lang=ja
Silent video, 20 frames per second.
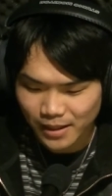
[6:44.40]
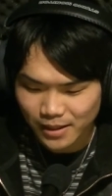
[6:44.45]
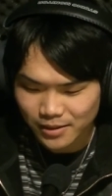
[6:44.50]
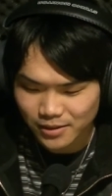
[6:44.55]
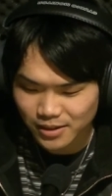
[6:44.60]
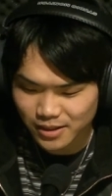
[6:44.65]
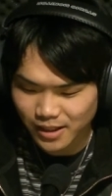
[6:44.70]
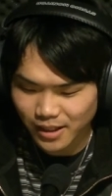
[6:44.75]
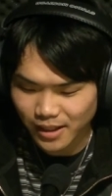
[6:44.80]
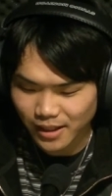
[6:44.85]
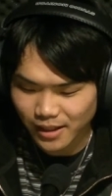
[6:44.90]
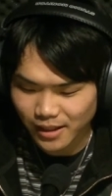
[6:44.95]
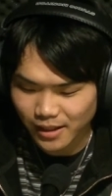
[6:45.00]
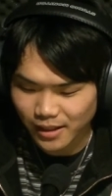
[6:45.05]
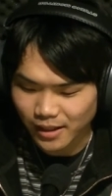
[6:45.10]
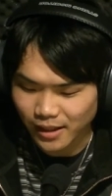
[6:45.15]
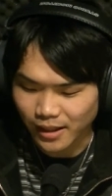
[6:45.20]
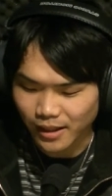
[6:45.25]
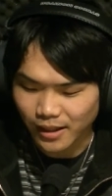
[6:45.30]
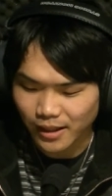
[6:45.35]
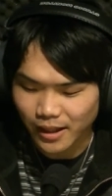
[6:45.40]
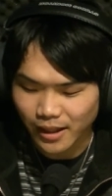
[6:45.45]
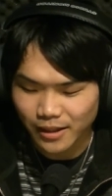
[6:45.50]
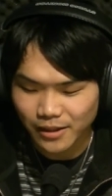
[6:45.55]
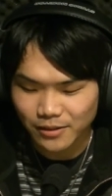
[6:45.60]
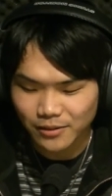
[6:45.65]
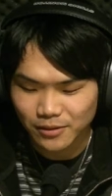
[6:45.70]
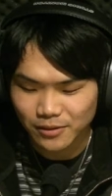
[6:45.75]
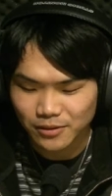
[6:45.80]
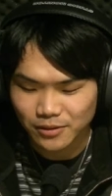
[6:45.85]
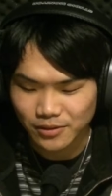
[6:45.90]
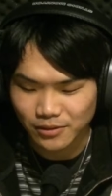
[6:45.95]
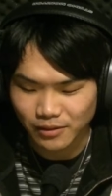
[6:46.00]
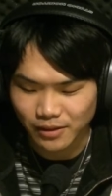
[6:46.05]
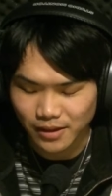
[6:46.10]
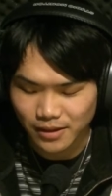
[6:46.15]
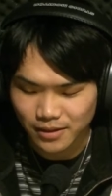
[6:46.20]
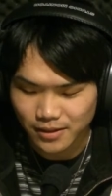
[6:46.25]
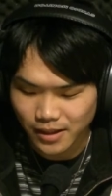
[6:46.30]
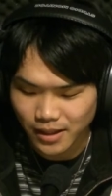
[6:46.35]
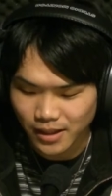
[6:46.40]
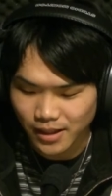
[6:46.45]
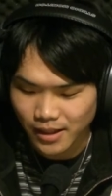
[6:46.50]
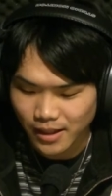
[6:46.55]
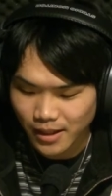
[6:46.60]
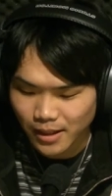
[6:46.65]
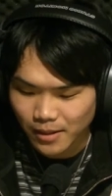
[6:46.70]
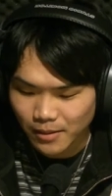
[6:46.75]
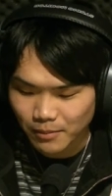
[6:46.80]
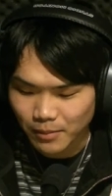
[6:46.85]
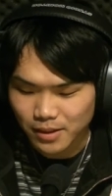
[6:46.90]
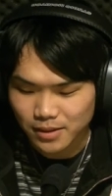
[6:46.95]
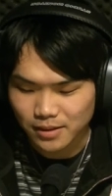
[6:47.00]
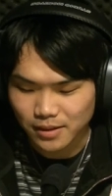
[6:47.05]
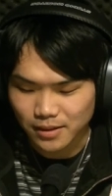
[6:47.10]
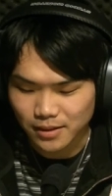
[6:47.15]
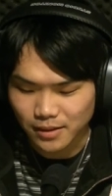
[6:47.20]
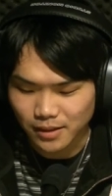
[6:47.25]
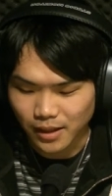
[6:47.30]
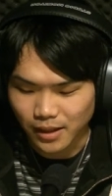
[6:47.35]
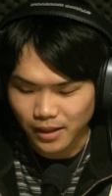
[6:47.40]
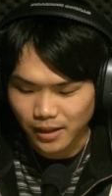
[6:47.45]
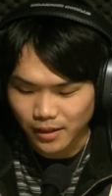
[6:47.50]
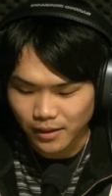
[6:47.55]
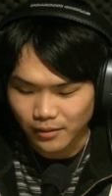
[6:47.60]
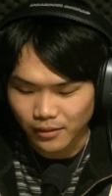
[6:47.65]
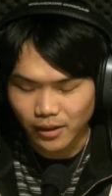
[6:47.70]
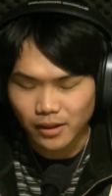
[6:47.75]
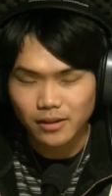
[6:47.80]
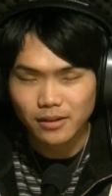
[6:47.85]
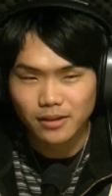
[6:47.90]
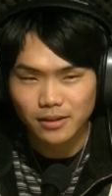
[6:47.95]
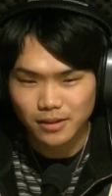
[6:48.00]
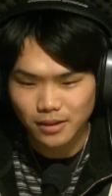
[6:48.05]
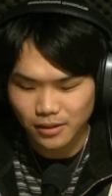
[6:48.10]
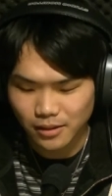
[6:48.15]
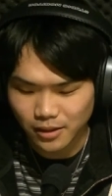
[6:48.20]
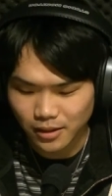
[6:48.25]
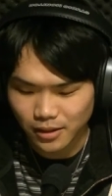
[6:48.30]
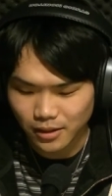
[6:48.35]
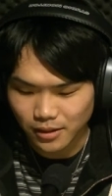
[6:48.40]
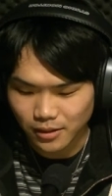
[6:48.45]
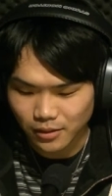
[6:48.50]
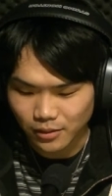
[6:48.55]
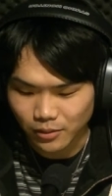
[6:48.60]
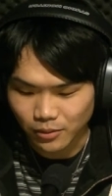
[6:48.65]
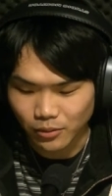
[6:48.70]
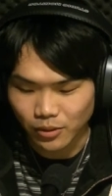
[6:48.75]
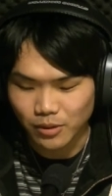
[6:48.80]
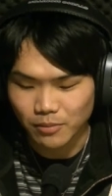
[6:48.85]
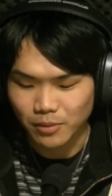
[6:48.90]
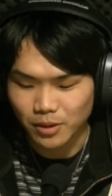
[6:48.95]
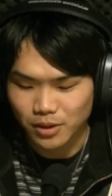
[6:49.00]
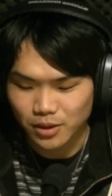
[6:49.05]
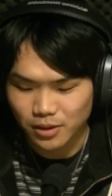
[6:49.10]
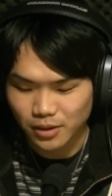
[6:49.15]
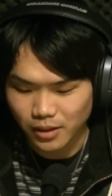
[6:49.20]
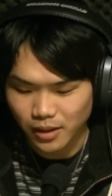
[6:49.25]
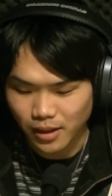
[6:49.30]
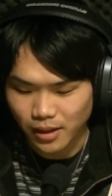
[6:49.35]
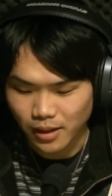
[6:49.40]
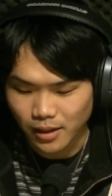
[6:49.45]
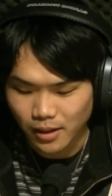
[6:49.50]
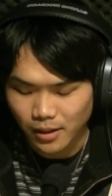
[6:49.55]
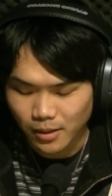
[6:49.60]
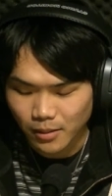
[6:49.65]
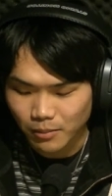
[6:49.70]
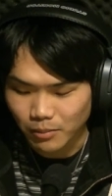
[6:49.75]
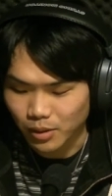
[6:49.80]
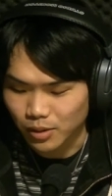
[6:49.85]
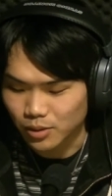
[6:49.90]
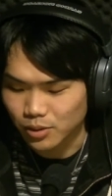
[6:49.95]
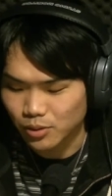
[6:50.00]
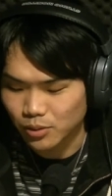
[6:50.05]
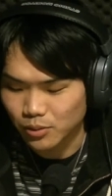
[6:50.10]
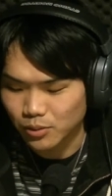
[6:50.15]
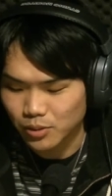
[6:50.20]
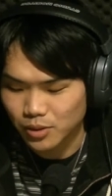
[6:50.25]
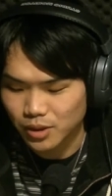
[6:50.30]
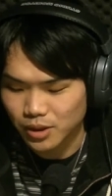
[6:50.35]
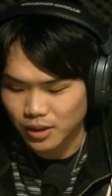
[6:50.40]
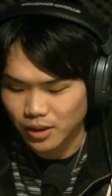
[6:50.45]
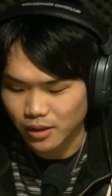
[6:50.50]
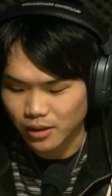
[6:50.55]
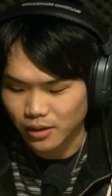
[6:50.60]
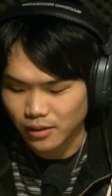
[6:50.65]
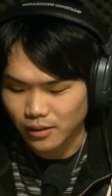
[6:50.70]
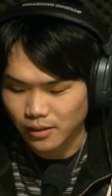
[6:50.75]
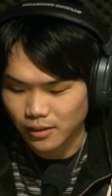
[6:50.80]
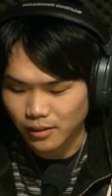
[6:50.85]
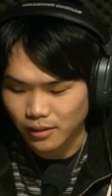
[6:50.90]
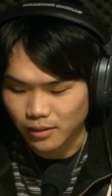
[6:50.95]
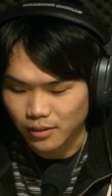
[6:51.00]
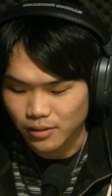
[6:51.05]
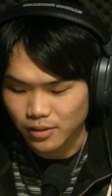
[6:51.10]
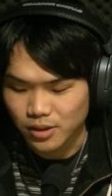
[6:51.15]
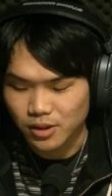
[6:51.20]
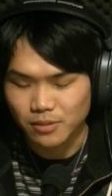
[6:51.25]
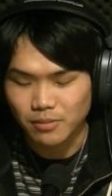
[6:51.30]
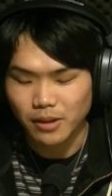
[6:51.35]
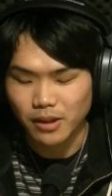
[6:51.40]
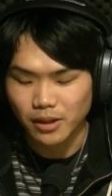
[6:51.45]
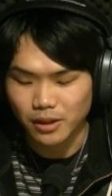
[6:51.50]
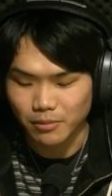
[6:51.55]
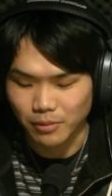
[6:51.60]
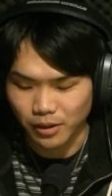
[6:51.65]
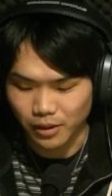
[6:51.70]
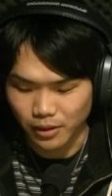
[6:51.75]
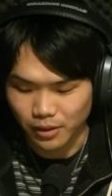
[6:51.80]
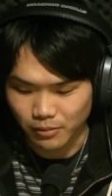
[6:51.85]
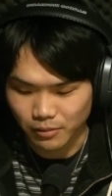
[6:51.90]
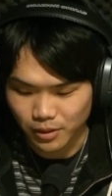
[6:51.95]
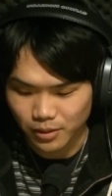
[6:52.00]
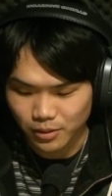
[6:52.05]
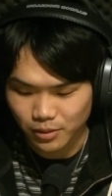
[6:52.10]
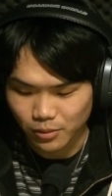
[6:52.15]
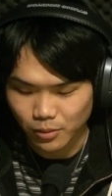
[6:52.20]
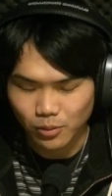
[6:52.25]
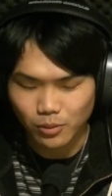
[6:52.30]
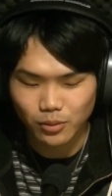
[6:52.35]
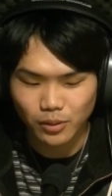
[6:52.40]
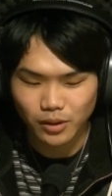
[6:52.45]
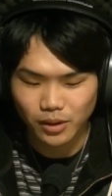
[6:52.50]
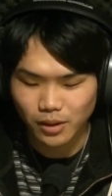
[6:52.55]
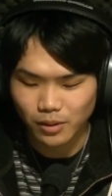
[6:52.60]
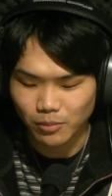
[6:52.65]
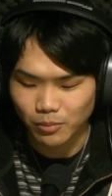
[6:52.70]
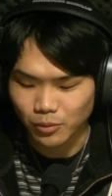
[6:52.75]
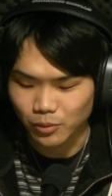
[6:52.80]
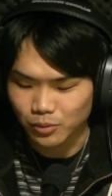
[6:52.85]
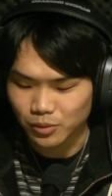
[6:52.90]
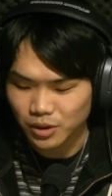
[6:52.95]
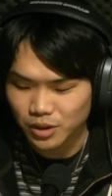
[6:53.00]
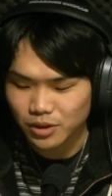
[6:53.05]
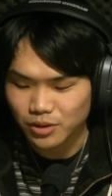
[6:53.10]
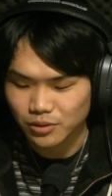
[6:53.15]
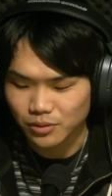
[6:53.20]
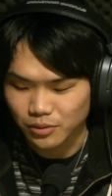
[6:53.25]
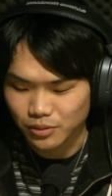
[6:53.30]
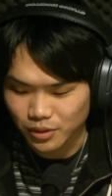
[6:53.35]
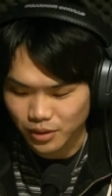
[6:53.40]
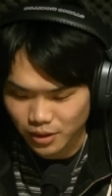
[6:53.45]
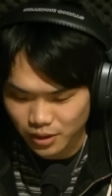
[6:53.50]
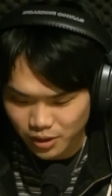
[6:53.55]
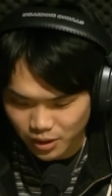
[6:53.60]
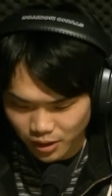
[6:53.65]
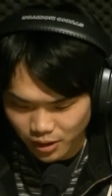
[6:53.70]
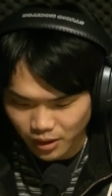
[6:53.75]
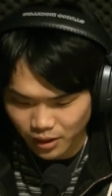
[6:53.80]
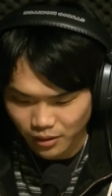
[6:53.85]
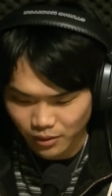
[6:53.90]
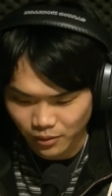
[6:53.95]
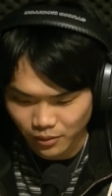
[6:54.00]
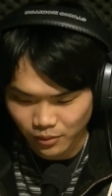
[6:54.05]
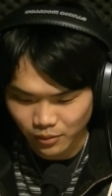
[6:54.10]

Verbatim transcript: そして、えー、帰りのルートはですねまずですね成田線に乗りまして、まあ、銚子駅から千葉駅まで行きますここでもう21駅